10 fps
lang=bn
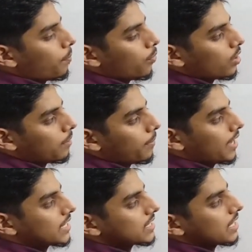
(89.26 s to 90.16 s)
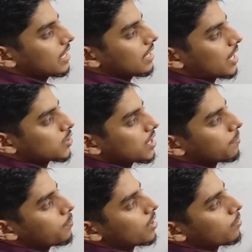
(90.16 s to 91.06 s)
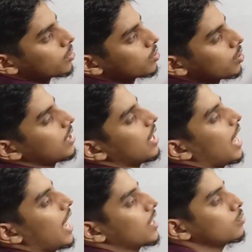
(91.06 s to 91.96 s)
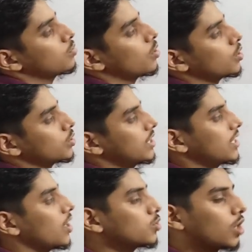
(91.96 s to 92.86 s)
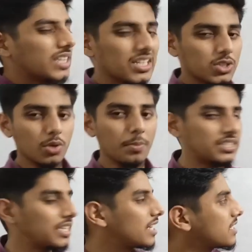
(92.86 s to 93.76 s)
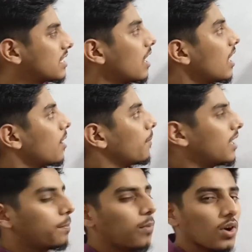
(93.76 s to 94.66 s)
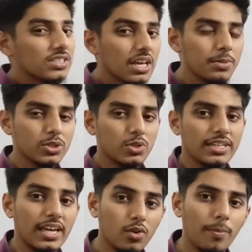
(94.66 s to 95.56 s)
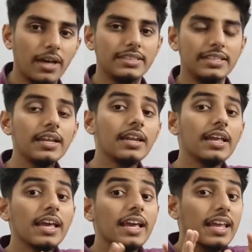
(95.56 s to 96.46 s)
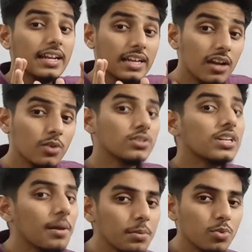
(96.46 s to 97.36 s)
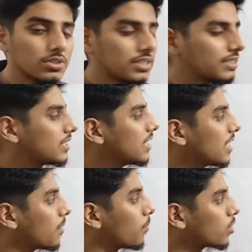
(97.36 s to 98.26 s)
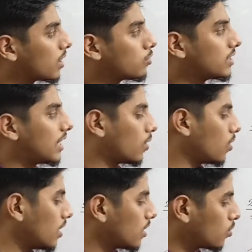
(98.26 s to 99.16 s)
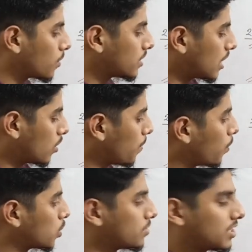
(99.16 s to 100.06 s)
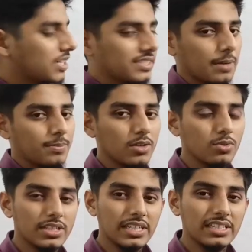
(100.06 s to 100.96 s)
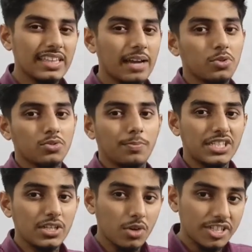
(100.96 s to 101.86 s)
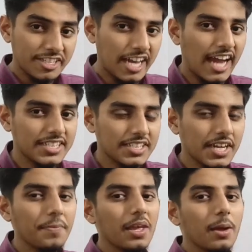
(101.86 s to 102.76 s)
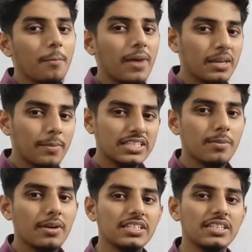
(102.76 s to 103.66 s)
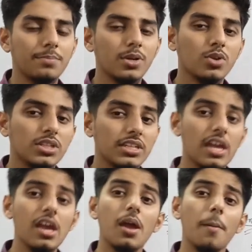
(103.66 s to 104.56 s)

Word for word: পরিবেশ রাসায়নিক পরিবর্তন আর গুণগত থেকেও যথেষ্ট বেশি আসছে ভাইয়া পর্যায়বৃত্তটা কেন বাদ দিলেন এর কারণটা আমি বলতেছি মোটামুটি দেখো তোমরা জানোই প্রথম শেষ চ্যাপ্টারগুলো থেকে তেমন বেশি কোয়েশ্চেন আসে না বাকি মাঝামাঝি চ্যাপ্টারগুলো থেকে